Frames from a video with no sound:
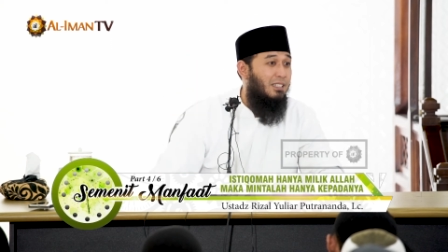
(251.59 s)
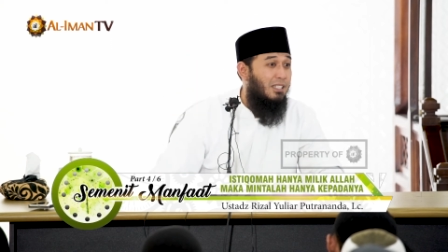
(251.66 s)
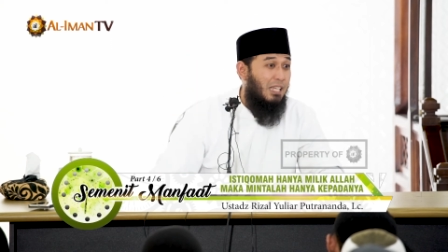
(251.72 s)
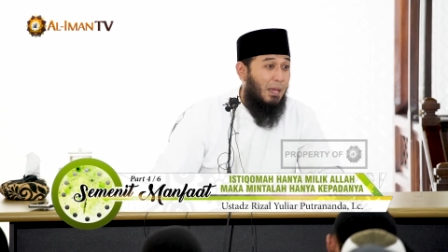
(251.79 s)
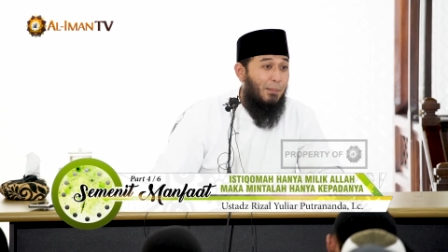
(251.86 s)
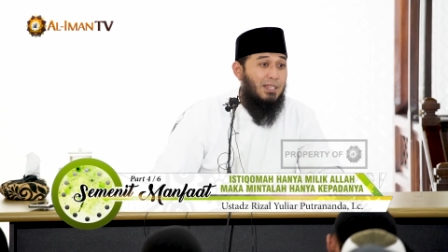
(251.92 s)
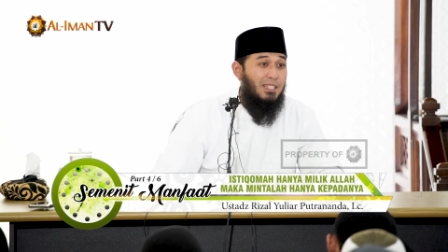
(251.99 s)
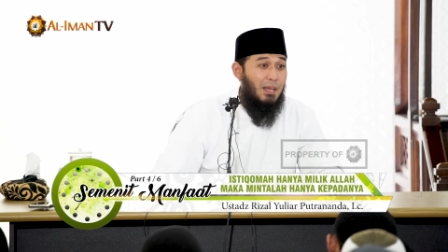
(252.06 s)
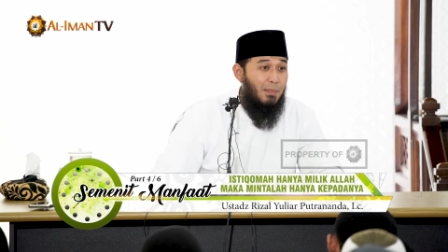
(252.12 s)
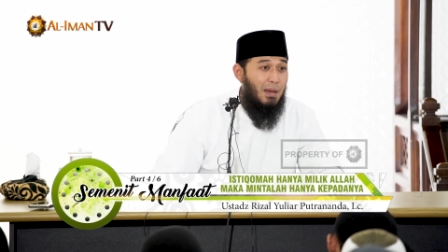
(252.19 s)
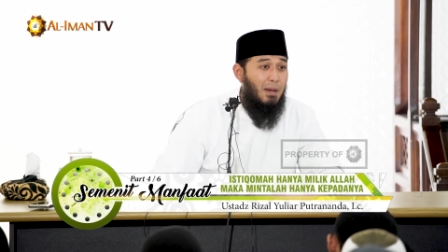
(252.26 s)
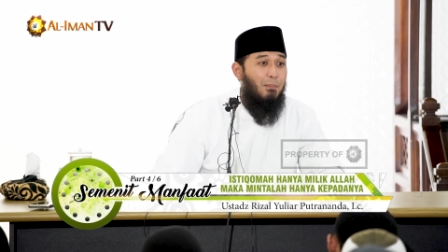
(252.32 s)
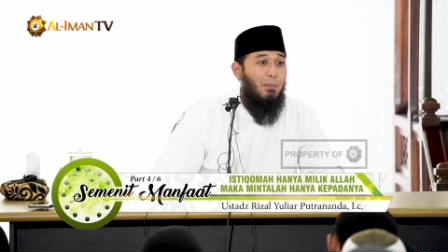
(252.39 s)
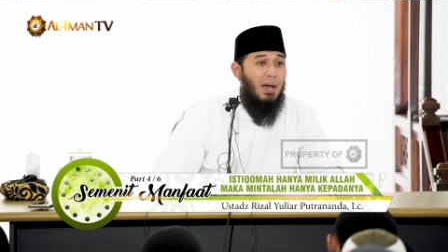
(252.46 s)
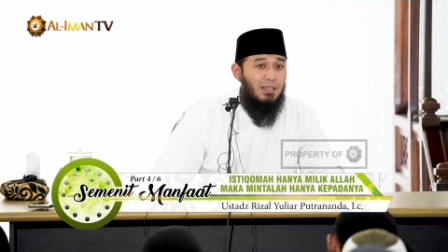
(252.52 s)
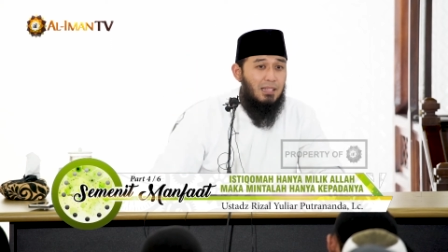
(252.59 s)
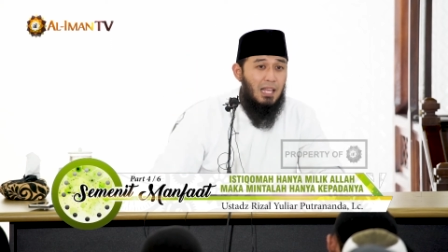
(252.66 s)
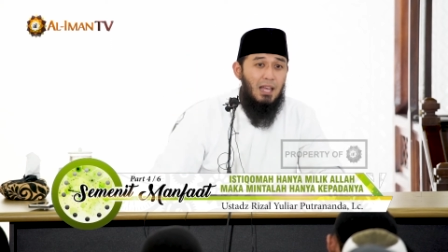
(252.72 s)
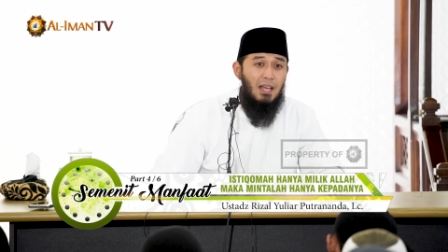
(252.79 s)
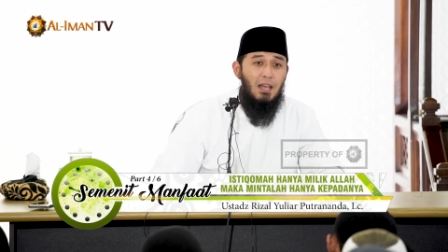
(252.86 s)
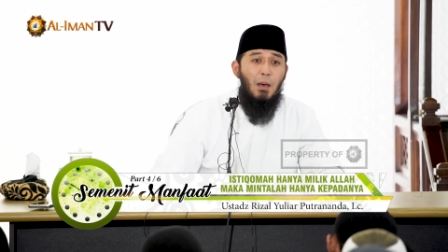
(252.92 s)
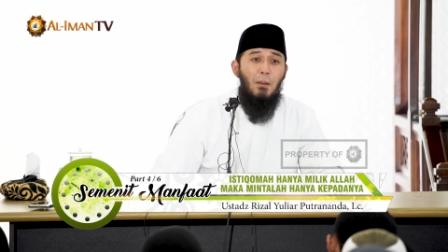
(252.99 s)
Sama-sama
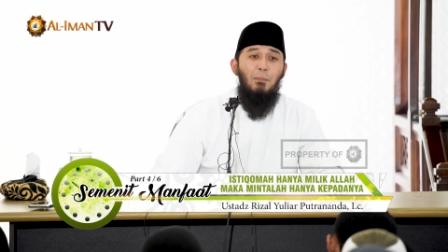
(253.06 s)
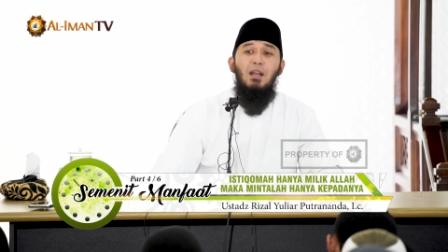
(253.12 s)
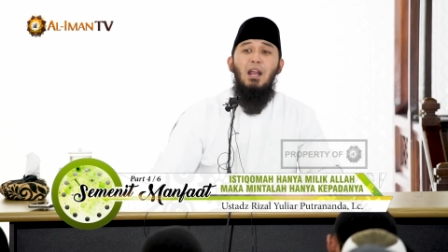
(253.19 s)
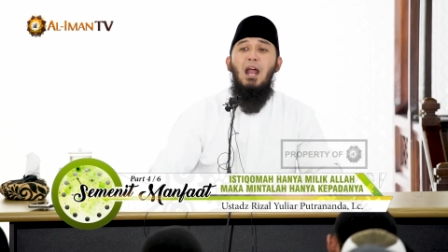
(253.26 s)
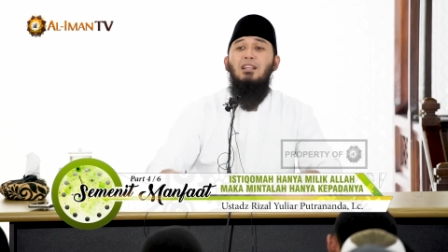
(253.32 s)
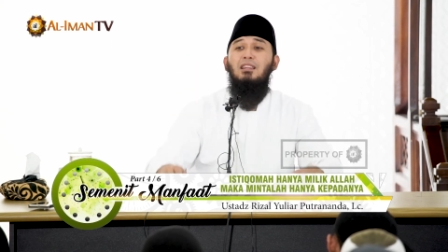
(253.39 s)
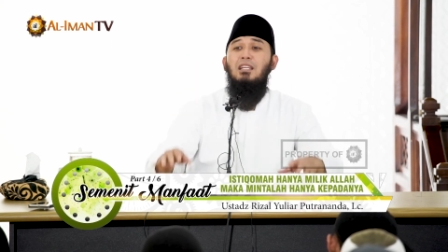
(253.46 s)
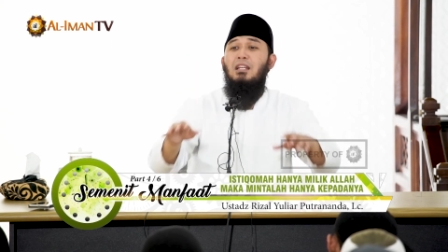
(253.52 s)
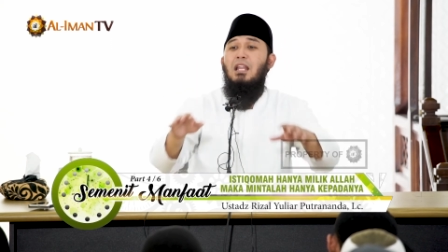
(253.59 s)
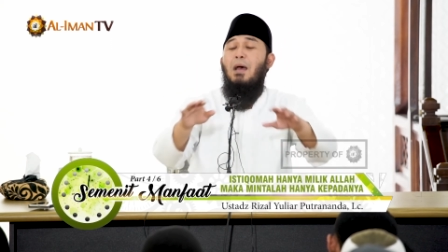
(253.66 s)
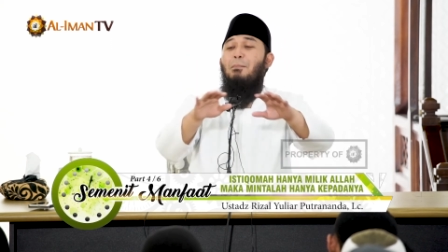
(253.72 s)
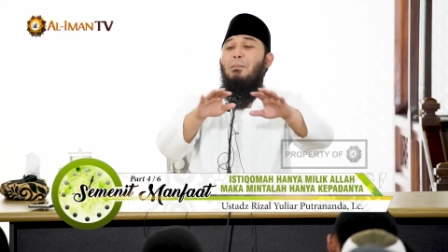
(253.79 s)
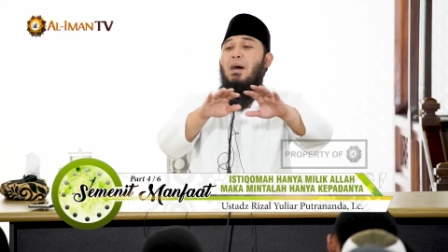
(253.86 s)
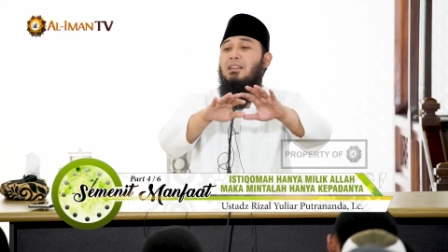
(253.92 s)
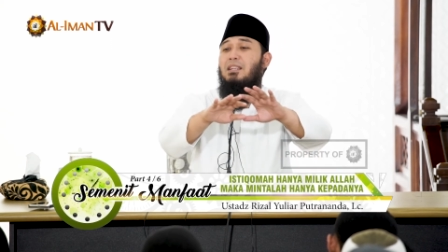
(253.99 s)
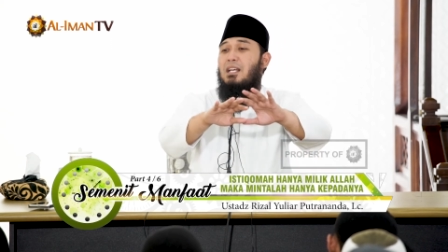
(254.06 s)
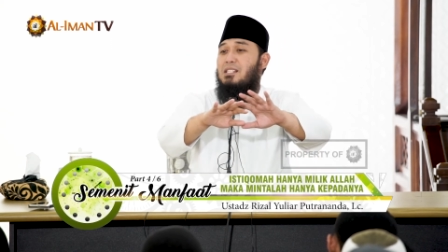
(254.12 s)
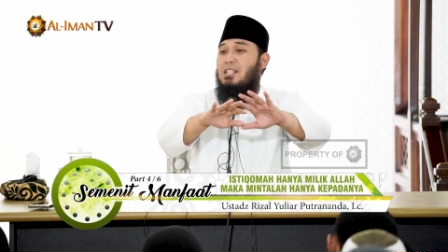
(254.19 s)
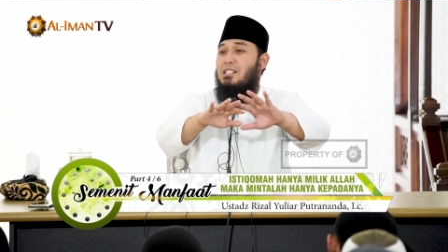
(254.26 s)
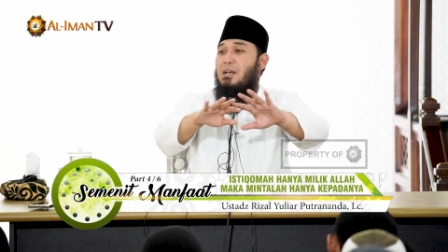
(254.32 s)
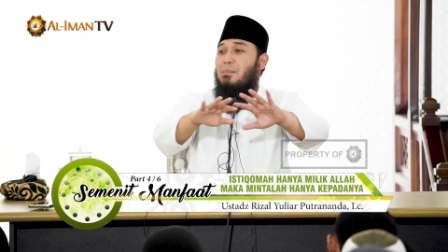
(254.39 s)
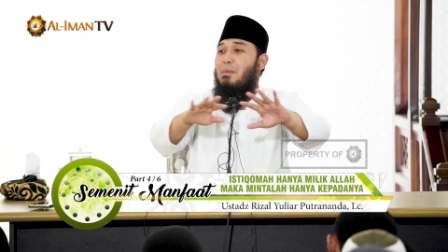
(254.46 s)
mata. Berarti mata
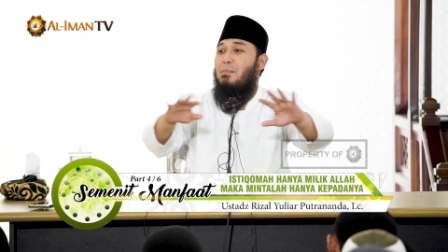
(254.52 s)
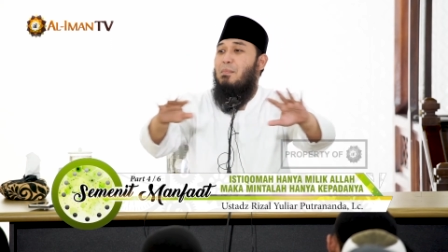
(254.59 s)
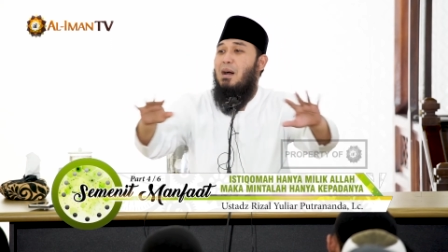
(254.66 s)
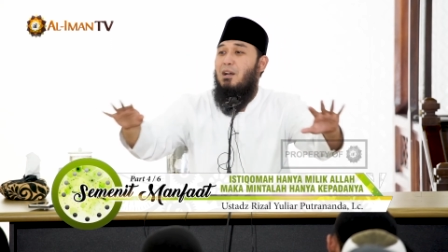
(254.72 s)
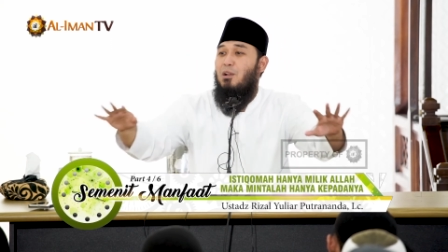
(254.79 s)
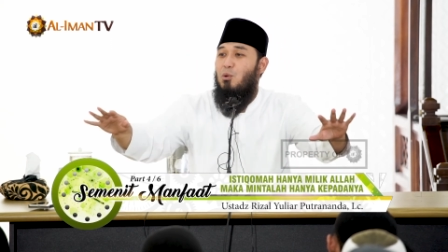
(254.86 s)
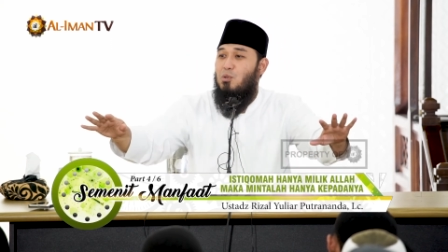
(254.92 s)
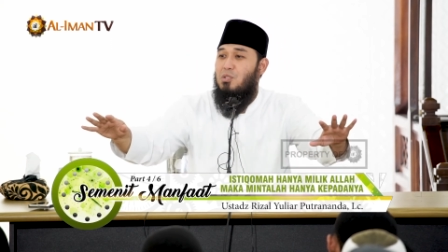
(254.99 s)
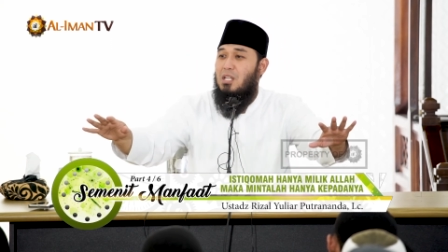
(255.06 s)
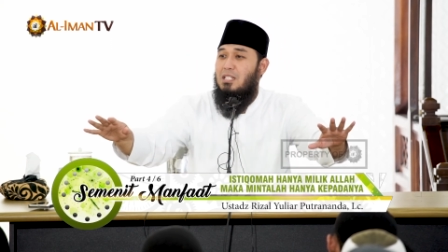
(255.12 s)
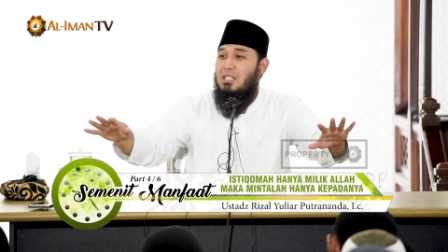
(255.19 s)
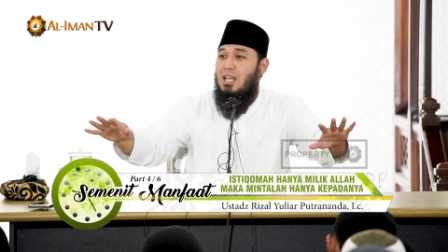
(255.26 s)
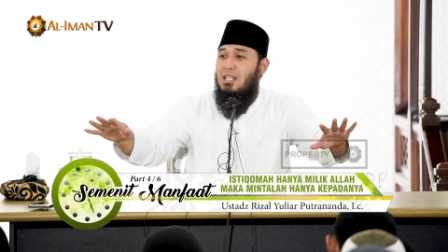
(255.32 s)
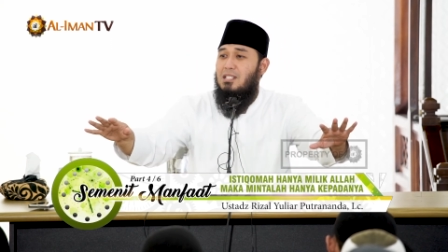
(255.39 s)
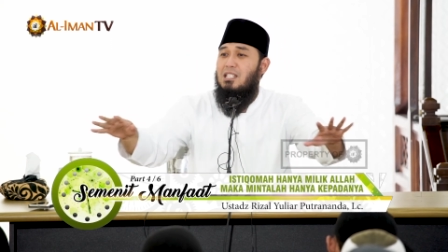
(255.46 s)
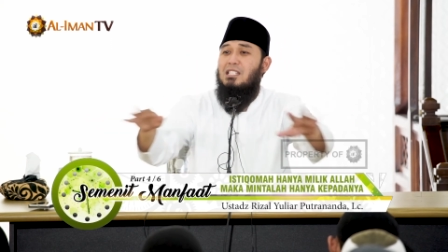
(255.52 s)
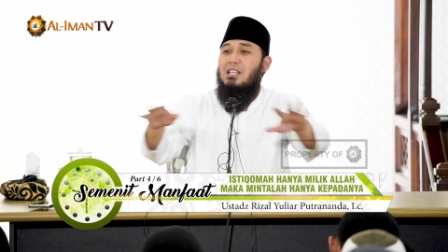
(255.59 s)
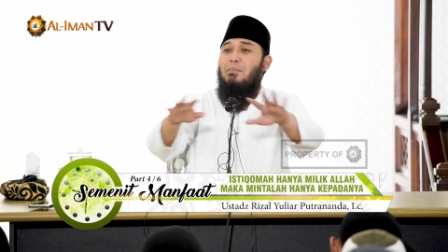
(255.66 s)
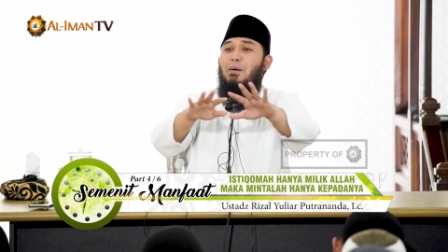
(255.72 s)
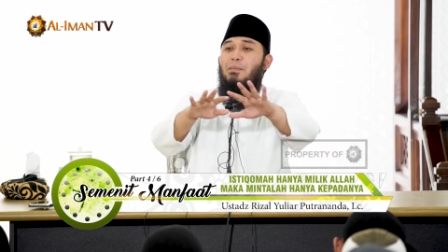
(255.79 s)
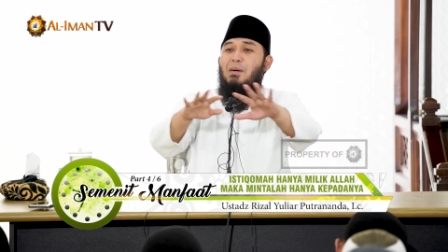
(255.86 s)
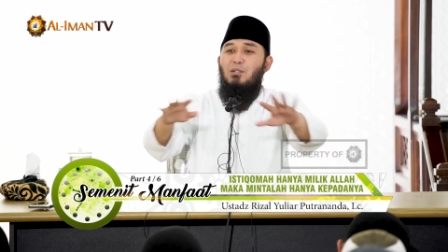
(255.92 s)
sesama makhluk saja,
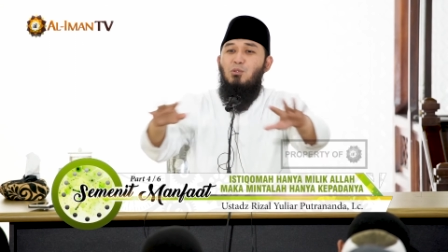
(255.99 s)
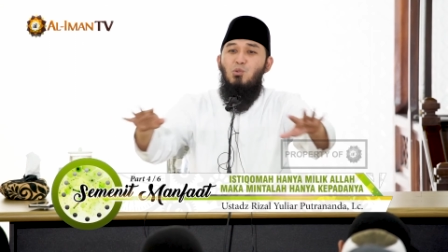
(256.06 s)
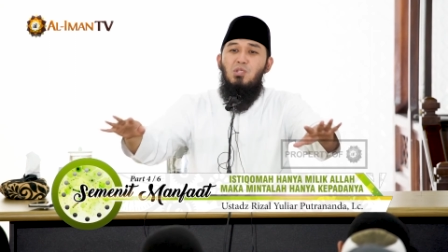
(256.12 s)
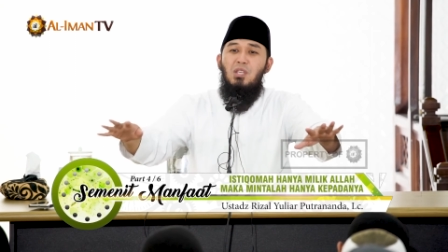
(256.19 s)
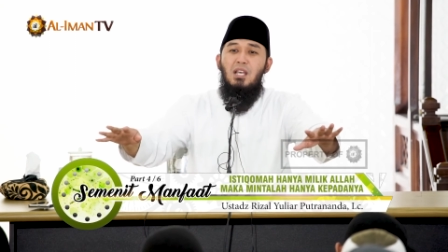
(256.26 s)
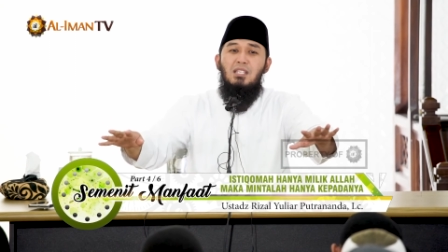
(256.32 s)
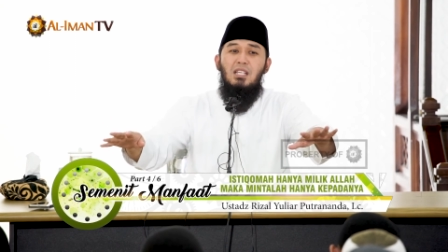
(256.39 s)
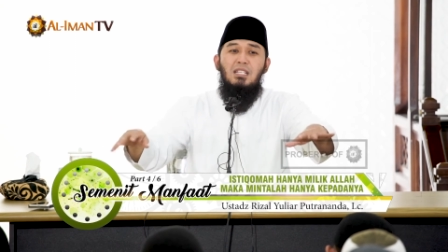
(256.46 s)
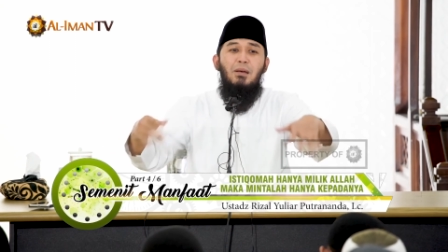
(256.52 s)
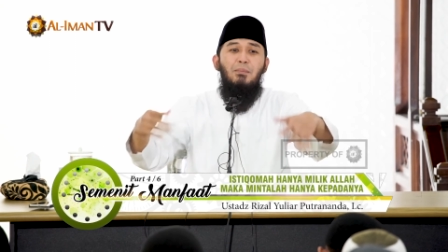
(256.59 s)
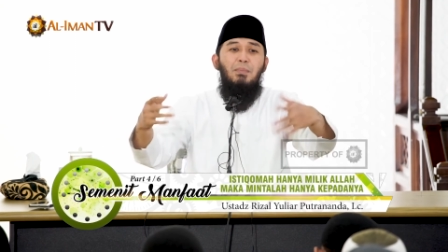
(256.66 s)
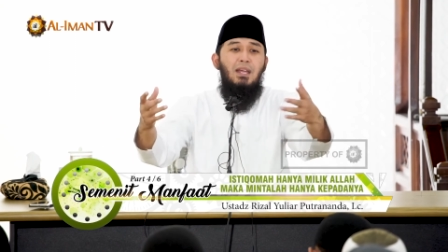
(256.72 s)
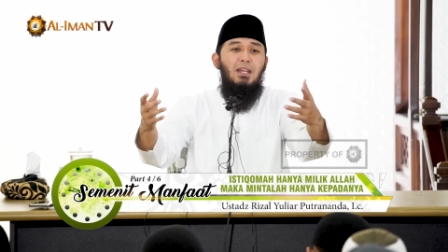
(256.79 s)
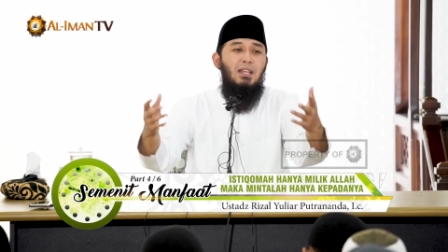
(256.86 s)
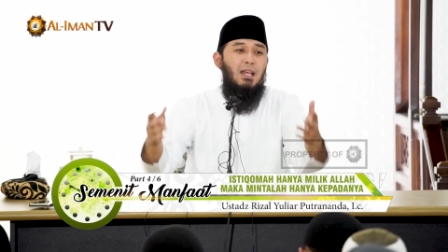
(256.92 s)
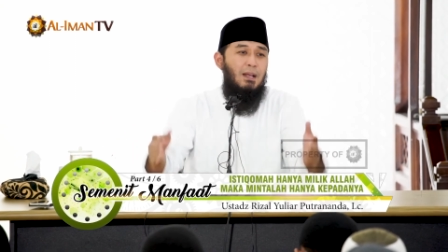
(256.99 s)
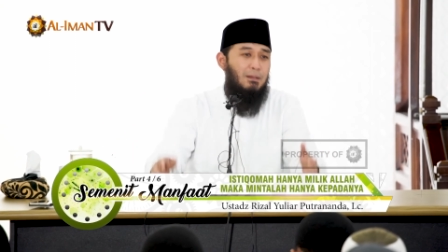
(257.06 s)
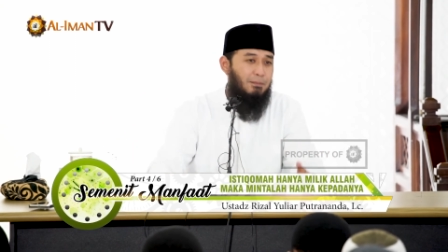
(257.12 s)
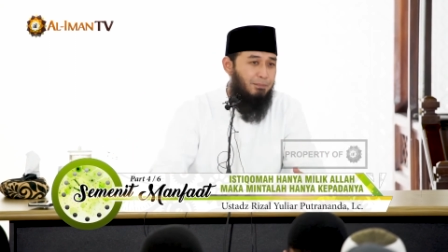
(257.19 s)
sesama manusia saja beda.